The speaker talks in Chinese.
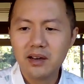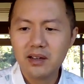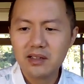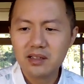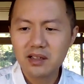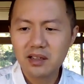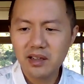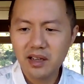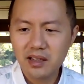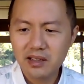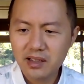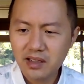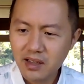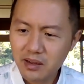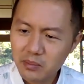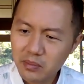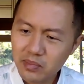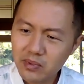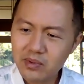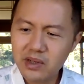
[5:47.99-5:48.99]
是年轻
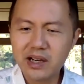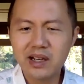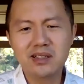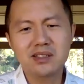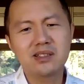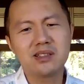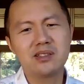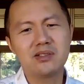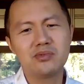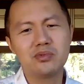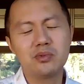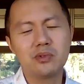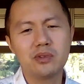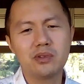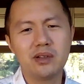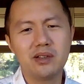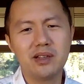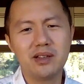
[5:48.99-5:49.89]
人不爱吃猪